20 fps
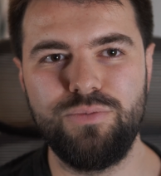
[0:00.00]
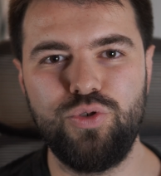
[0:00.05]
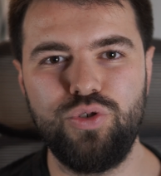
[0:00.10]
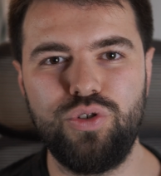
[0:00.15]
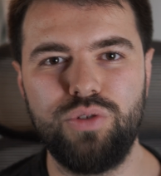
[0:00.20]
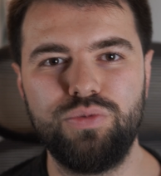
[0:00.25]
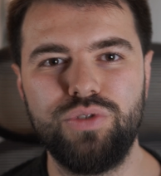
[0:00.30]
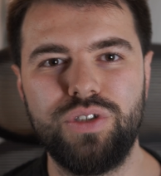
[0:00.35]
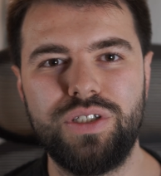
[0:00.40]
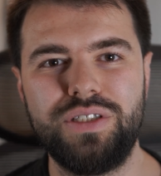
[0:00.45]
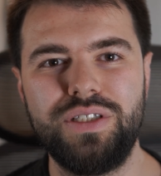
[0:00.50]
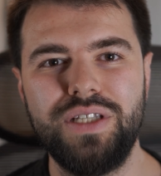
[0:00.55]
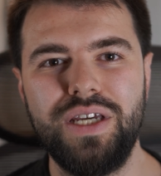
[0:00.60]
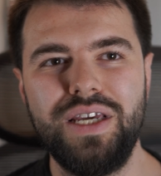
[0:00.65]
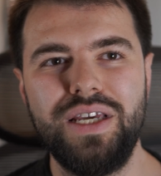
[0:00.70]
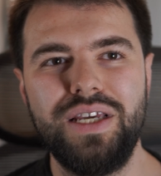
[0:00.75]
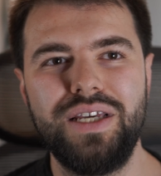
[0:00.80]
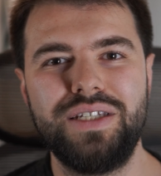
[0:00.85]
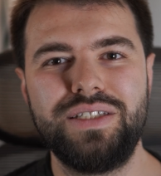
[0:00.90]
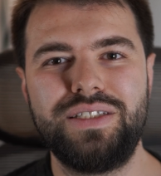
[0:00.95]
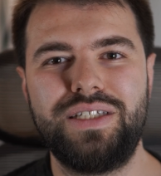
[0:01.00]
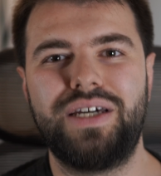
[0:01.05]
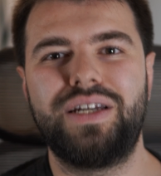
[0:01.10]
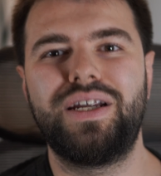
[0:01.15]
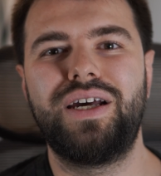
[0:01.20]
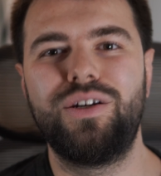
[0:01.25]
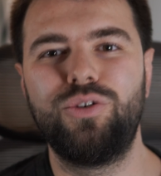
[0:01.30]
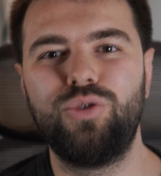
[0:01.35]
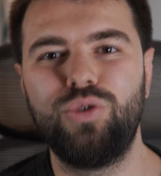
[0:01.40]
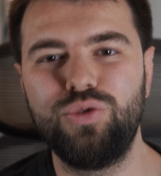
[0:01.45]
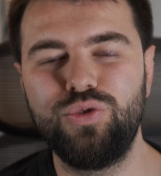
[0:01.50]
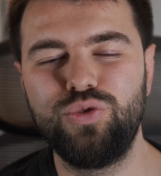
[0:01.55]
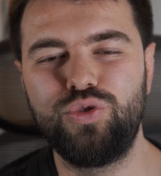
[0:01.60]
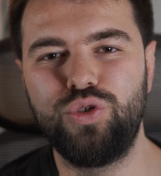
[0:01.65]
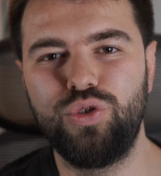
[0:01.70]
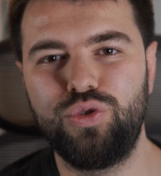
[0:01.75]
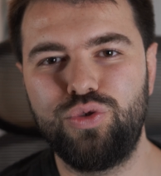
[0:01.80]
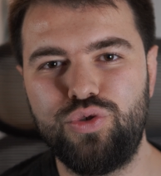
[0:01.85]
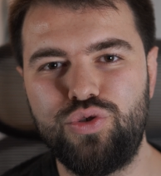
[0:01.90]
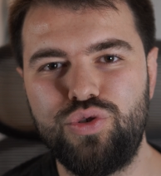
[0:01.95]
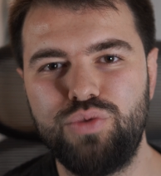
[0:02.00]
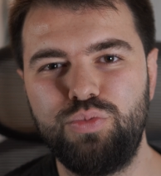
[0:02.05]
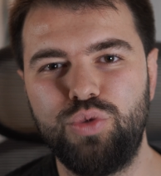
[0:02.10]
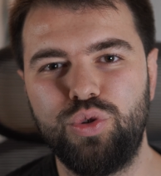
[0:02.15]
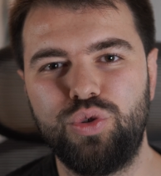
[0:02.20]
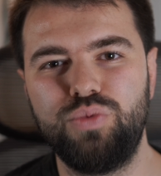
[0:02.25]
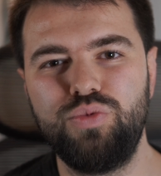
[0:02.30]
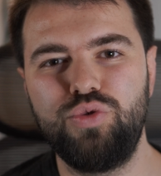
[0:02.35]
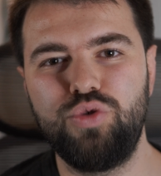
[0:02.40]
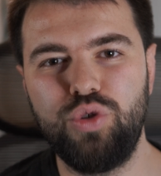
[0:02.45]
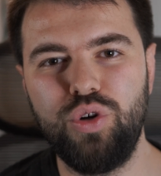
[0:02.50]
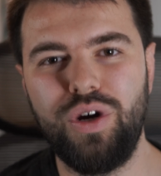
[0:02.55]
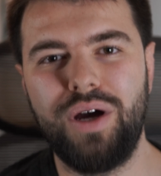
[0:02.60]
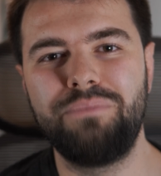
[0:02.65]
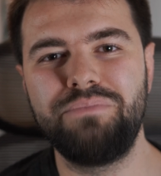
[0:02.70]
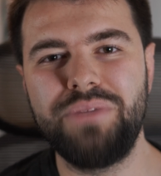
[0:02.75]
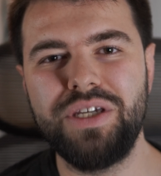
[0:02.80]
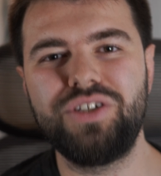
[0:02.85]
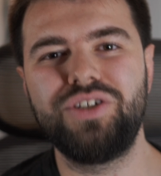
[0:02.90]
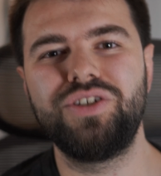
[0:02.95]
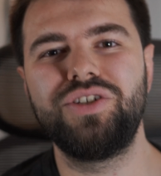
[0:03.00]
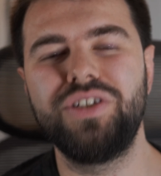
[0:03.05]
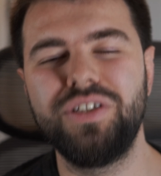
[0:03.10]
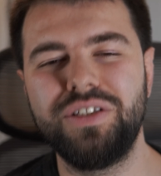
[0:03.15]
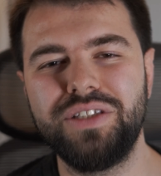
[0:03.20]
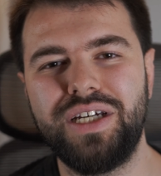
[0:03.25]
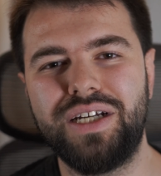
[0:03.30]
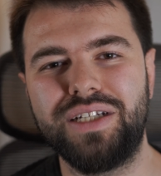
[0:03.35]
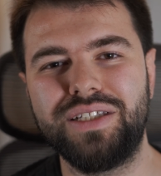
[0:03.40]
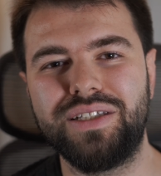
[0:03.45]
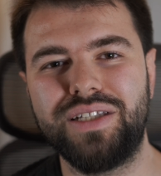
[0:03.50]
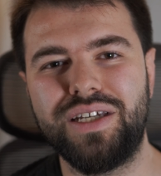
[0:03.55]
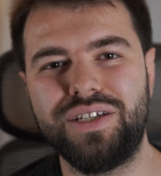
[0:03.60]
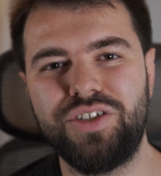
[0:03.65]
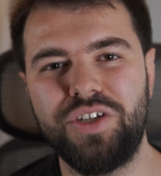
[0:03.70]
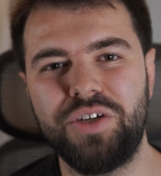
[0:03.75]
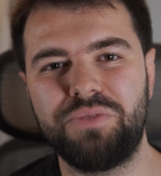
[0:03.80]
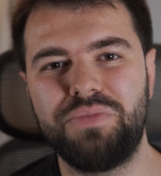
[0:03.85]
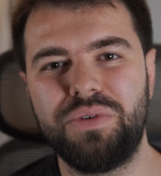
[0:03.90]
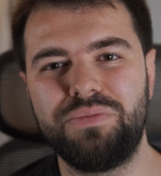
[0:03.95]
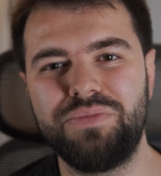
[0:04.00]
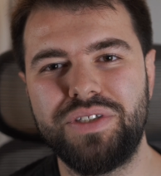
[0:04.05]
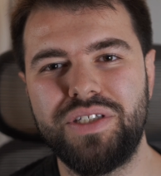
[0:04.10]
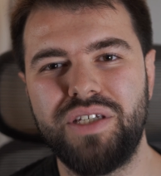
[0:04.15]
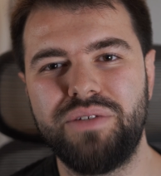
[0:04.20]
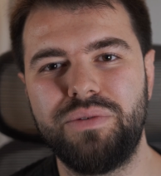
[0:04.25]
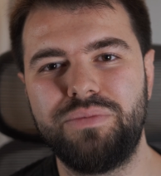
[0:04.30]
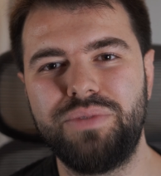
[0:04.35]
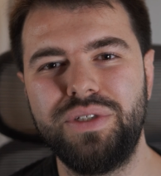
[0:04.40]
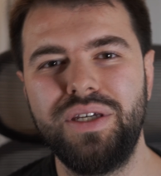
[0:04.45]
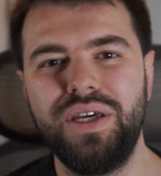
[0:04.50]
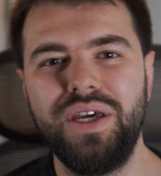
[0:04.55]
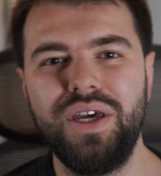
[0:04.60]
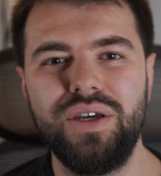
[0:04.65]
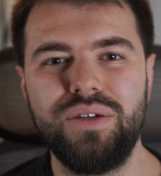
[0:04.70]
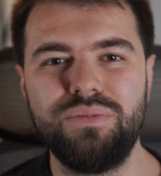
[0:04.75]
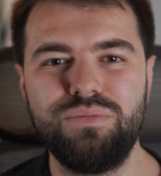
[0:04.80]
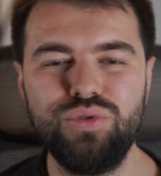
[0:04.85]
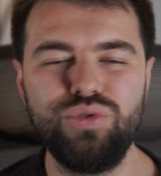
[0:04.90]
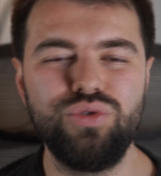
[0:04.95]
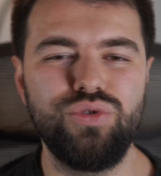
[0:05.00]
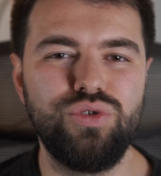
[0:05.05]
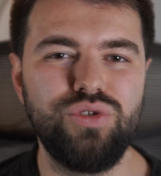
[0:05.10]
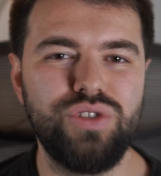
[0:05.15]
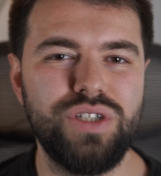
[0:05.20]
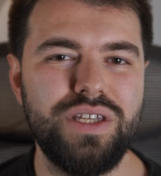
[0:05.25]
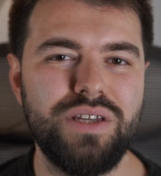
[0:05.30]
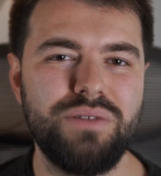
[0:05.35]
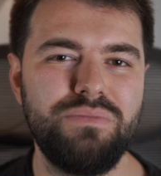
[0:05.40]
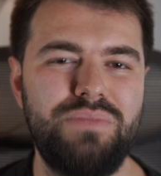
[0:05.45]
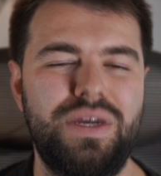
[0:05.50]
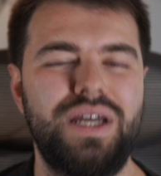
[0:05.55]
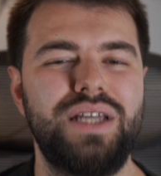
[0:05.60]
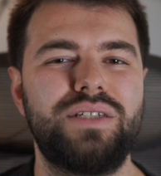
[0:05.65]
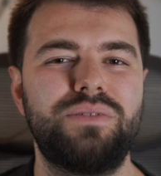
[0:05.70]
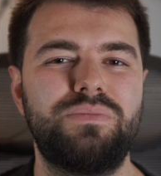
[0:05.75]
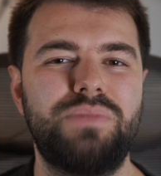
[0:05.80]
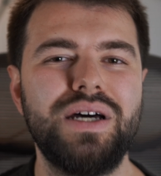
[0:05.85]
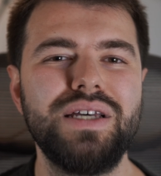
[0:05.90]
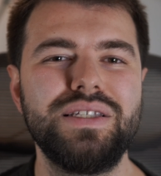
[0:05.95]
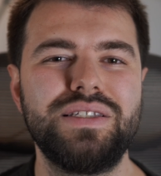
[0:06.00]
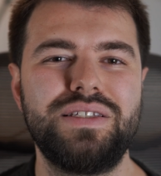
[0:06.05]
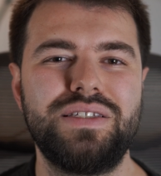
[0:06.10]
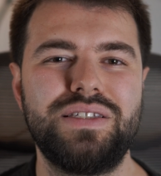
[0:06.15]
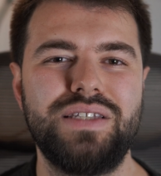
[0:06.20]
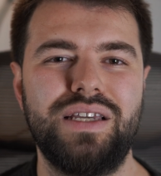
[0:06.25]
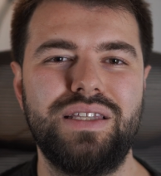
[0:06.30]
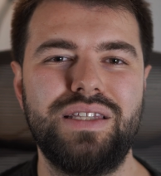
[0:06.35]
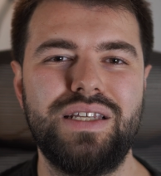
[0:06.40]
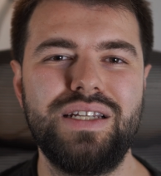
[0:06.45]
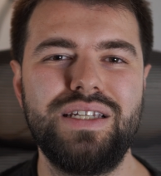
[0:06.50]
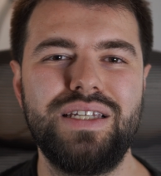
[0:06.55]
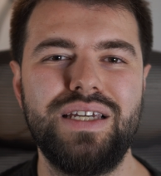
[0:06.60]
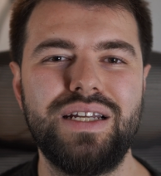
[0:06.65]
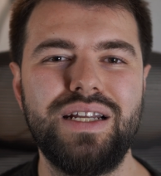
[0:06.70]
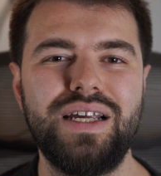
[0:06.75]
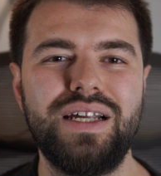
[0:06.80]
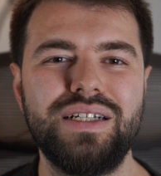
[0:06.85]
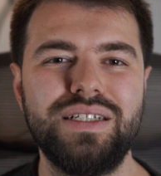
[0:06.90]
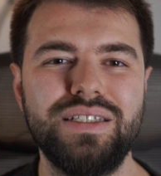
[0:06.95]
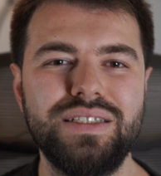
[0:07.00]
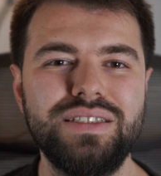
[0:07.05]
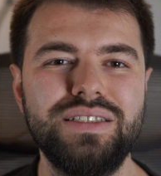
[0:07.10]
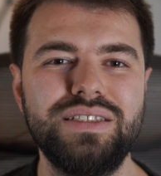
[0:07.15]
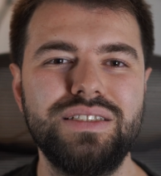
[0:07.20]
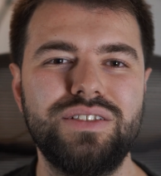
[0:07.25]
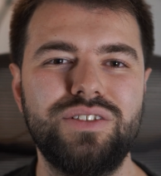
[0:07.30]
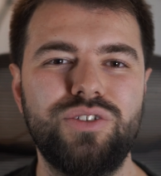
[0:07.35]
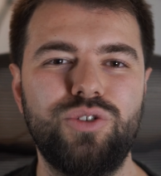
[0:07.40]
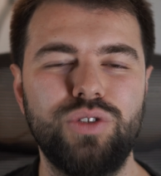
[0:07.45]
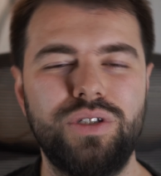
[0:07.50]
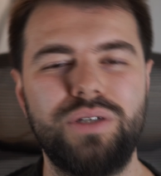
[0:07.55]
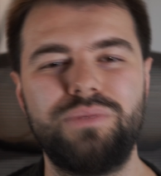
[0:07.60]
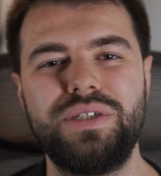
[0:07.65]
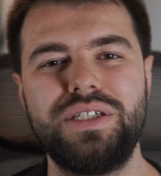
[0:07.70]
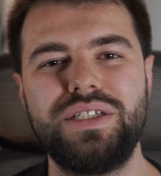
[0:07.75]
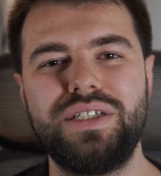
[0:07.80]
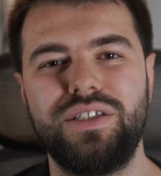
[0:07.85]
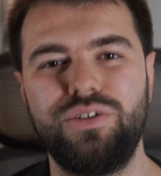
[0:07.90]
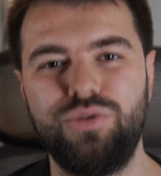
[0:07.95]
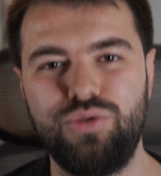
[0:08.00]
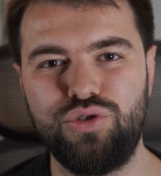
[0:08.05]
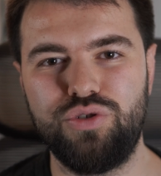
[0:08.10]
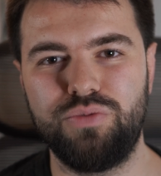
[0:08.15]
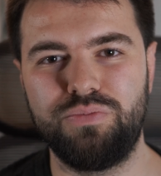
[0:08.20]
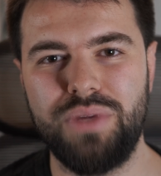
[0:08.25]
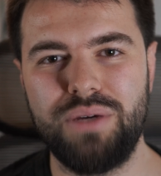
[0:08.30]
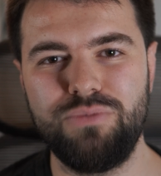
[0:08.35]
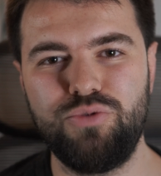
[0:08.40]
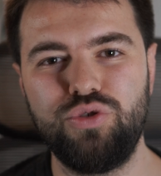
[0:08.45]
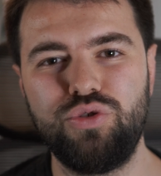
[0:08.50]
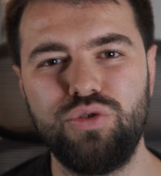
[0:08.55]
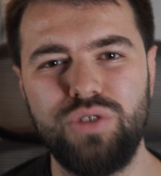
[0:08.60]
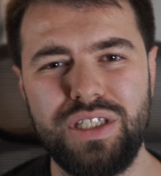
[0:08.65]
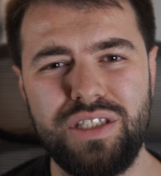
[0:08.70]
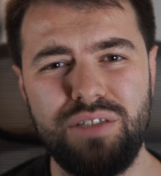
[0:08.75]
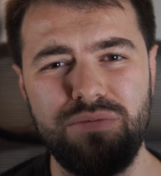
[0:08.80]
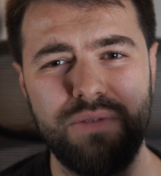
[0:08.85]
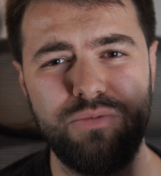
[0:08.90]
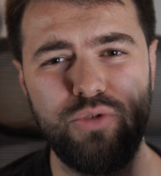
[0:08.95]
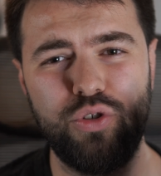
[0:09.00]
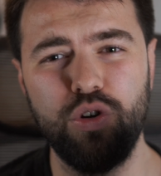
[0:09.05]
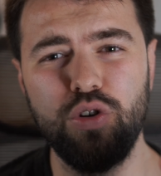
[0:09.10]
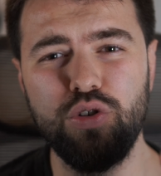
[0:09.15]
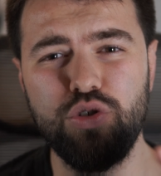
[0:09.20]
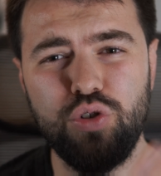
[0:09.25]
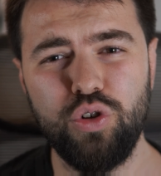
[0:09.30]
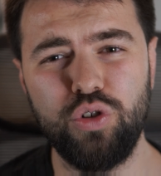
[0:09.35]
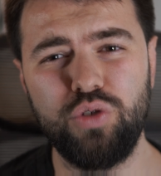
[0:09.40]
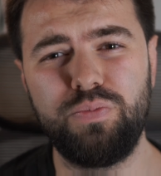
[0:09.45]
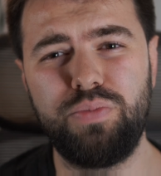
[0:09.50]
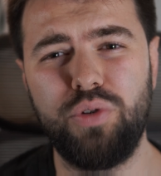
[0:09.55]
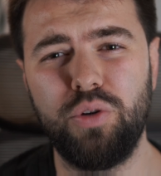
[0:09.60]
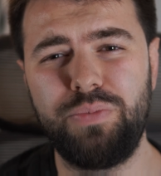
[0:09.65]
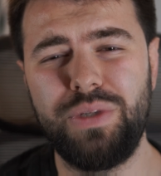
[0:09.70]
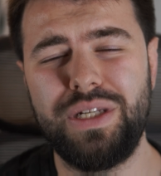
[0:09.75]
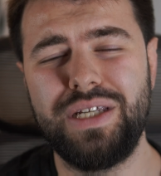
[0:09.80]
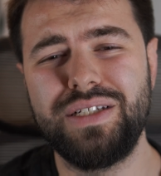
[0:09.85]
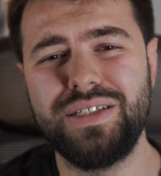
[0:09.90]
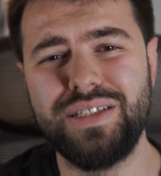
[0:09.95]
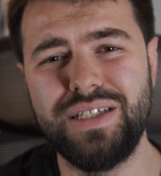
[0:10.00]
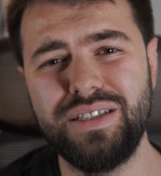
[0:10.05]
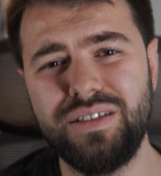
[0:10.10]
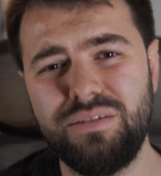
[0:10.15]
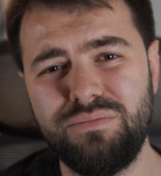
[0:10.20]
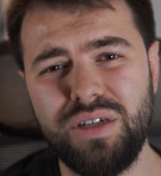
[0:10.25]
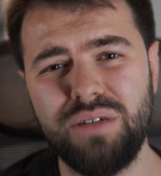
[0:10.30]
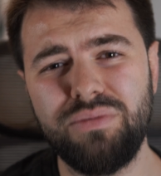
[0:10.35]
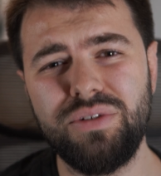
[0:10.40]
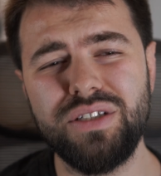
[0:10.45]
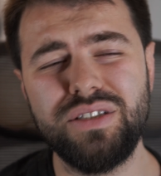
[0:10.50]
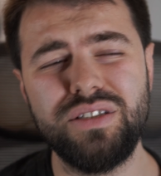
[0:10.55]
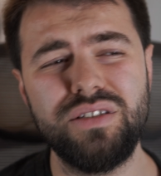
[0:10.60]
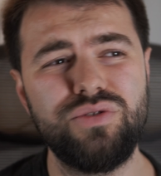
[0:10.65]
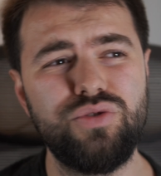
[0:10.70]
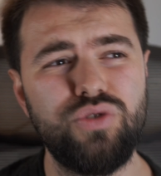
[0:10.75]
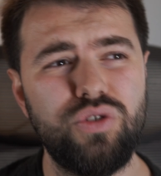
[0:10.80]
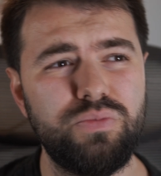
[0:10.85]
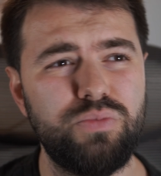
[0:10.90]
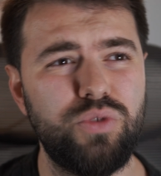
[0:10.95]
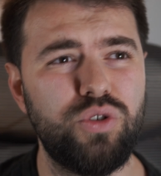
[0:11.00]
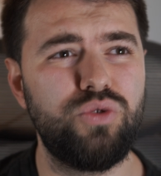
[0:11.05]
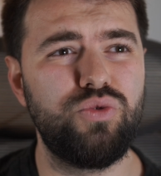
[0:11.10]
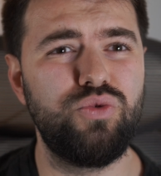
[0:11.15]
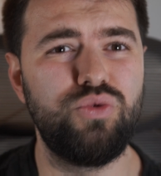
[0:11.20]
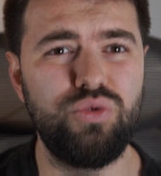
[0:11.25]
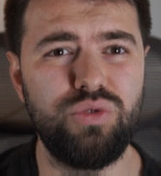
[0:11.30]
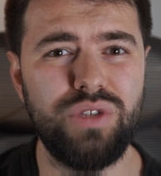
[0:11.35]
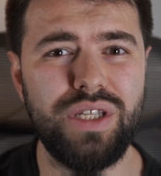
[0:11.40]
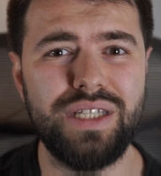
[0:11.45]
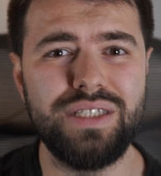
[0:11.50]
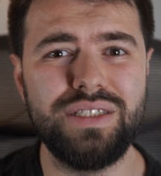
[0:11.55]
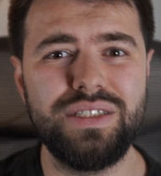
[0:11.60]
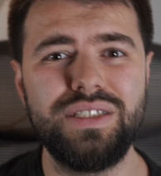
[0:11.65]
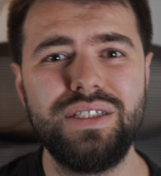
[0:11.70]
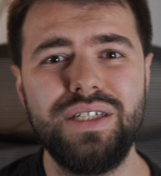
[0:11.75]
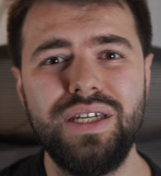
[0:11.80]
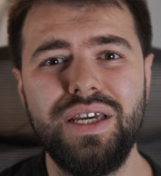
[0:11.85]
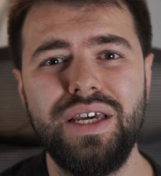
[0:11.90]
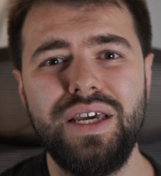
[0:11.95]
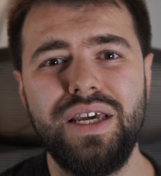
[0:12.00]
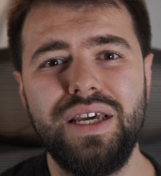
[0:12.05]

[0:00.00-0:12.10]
Çünkü bunların yararlı olduğunu çok düşünmüyordum. Şu an 5. yılın ardından çekmemin sebebi bu düşüncelerin belki bazı insanlara yararlı olabileceğini düşünmem. Çünkü dediğim gibi göç çok popülerize edilmeye başladı. Çok böyle ünlendi.